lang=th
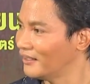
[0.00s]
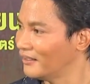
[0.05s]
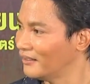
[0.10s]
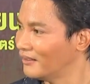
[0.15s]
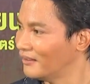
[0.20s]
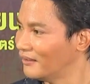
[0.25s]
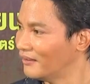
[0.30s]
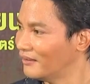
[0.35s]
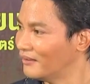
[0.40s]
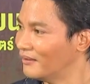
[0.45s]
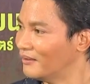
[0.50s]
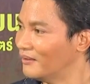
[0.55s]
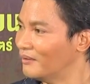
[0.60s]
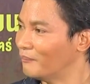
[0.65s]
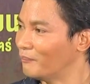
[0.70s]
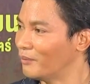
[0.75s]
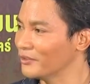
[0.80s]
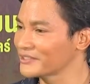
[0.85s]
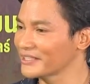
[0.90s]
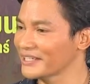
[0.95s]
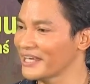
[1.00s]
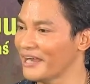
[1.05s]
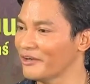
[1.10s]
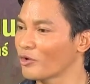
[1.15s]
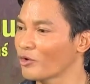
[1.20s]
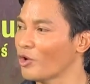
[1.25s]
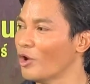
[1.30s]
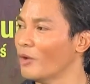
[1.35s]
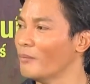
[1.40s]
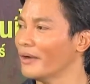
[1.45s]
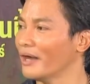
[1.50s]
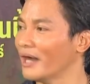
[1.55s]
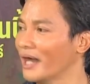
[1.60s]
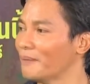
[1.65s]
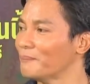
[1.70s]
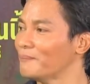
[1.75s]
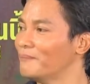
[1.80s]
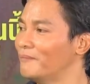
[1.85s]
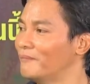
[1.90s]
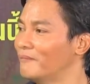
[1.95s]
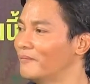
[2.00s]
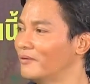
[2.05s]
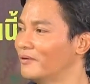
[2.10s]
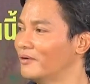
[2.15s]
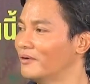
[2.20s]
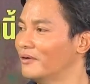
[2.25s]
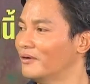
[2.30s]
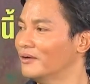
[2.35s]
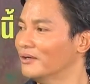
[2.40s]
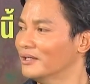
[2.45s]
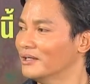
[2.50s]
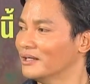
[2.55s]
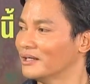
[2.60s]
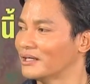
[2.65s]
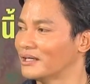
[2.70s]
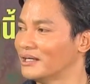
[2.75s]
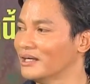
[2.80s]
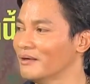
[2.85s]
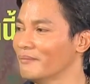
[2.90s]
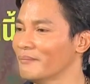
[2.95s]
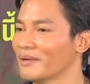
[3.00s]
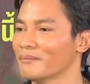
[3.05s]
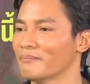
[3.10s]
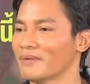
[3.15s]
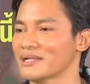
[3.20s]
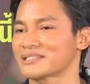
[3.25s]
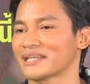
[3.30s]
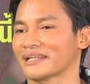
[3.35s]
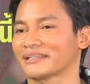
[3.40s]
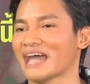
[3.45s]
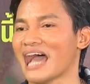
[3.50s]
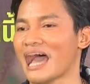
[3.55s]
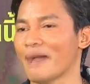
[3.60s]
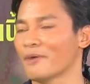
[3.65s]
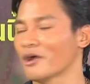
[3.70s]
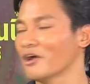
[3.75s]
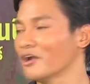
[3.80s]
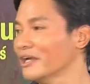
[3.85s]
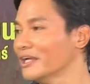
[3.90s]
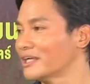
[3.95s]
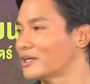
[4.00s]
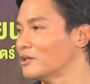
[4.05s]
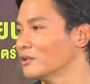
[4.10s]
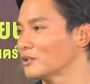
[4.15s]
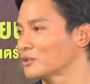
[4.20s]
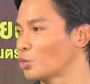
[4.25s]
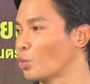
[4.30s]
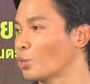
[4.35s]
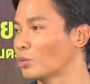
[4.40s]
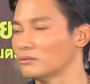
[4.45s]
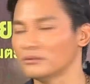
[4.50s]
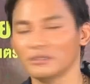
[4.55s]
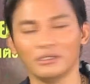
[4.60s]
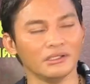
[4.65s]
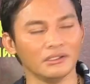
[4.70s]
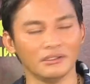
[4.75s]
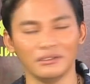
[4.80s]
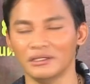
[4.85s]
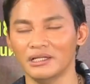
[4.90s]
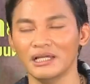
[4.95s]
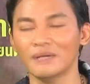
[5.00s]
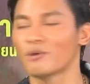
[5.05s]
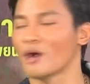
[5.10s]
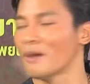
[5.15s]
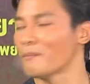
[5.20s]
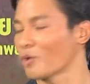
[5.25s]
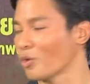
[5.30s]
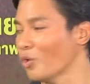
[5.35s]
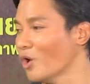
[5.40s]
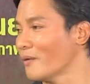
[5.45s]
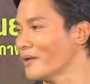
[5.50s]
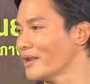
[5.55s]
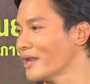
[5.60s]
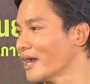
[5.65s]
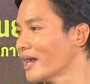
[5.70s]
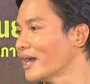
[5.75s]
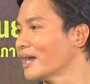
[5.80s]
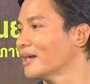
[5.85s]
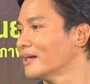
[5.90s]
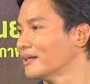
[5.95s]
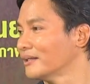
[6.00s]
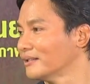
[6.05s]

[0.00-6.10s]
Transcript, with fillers: งเราพจนานุกรมเหรอครับ คือมันมันศรัทธามันก็เลยลืมความกลัวไปเลยฮะ